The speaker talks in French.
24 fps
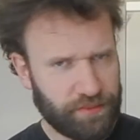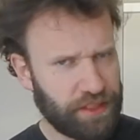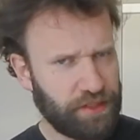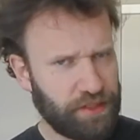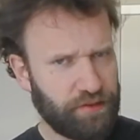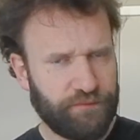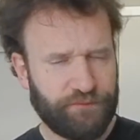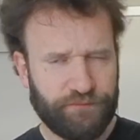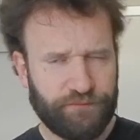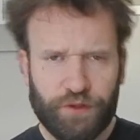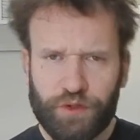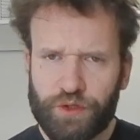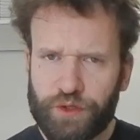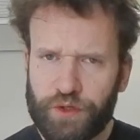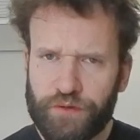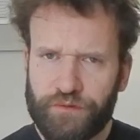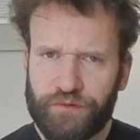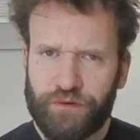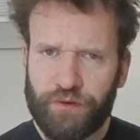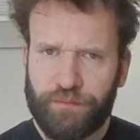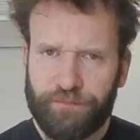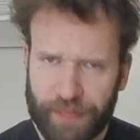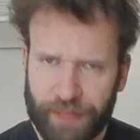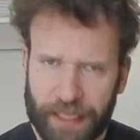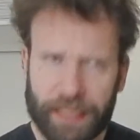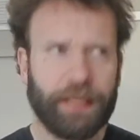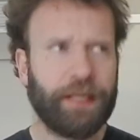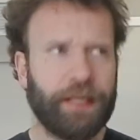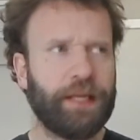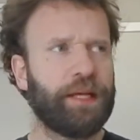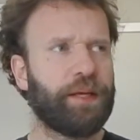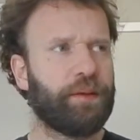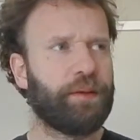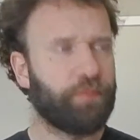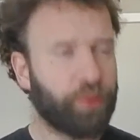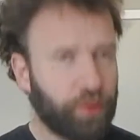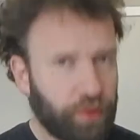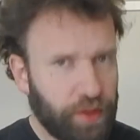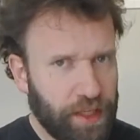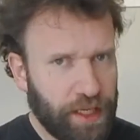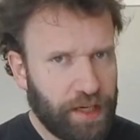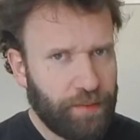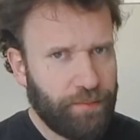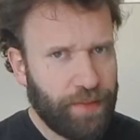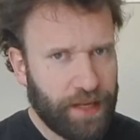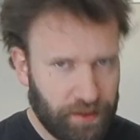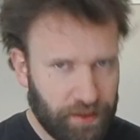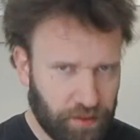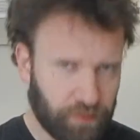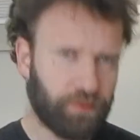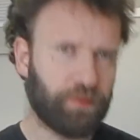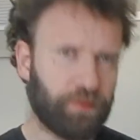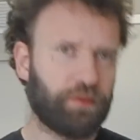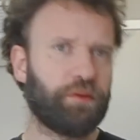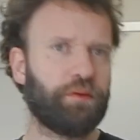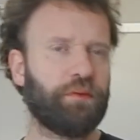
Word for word: Mais le feu ne veut pas brûler le bâton,